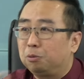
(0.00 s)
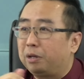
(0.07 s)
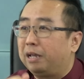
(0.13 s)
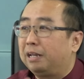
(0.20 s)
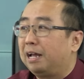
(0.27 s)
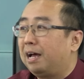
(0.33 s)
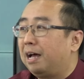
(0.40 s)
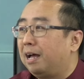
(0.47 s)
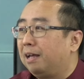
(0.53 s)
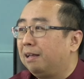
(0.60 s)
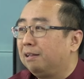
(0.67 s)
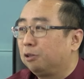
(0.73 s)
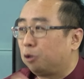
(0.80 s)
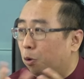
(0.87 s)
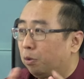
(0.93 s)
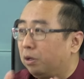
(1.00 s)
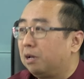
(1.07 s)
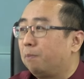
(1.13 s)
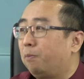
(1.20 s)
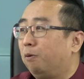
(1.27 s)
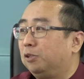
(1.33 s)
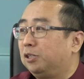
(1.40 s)
都给他同一
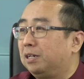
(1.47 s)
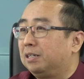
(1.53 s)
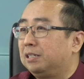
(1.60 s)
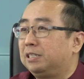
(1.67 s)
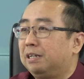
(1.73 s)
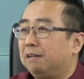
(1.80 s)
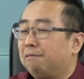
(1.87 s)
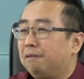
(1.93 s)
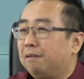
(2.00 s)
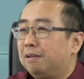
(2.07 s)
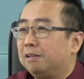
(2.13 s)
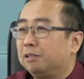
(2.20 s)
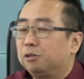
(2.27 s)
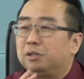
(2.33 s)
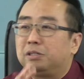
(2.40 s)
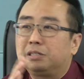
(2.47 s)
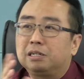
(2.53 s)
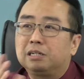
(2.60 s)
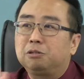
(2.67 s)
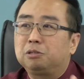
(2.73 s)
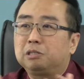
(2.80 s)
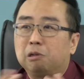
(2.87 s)
个 project 的钱，所以这
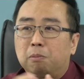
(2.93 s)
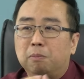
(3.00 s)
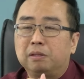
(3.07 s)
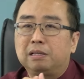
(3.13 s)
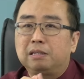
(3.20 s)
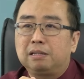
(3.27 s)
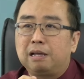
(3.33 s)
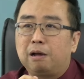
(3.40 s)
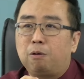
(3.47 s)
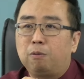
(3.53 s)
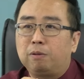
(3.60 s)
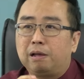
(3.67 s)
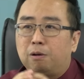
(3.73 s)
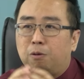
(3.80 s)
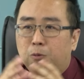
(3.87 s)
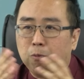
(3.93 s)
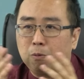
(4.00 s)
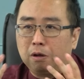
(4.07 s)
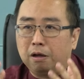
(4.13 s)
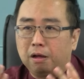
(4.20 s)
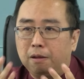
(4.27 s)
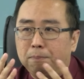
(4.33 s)
个都是我们要要
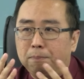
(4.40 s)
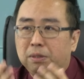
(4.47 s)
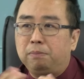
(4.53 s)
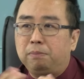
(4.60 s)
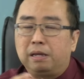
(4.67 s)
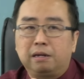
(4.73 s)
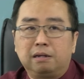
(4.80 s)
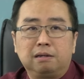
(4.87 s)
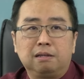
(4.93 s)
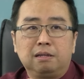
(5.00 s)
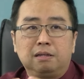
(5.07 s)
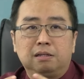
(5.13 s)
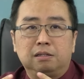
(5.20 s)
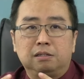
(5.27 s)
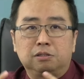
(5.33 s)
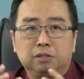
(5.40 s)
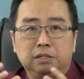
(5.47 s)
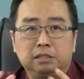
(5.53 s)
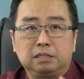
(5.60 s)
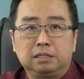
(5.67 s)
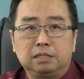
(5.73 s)
啊避免的，所以这